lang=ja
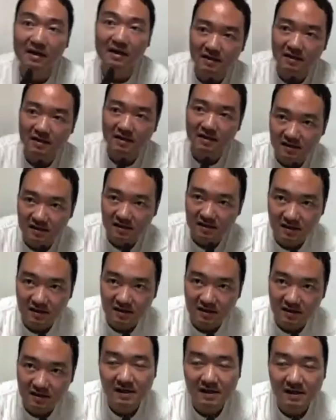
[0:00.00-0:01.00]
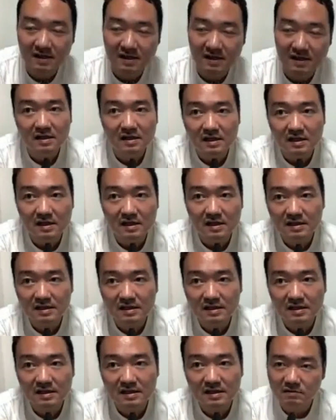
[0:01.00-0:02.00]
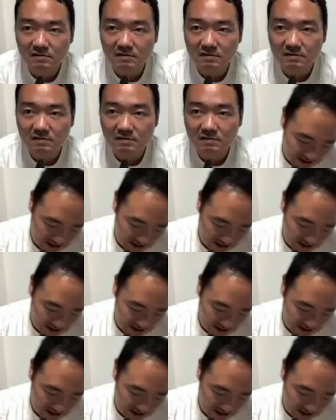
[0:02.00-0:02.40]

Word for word: 話ですが、えーと、野中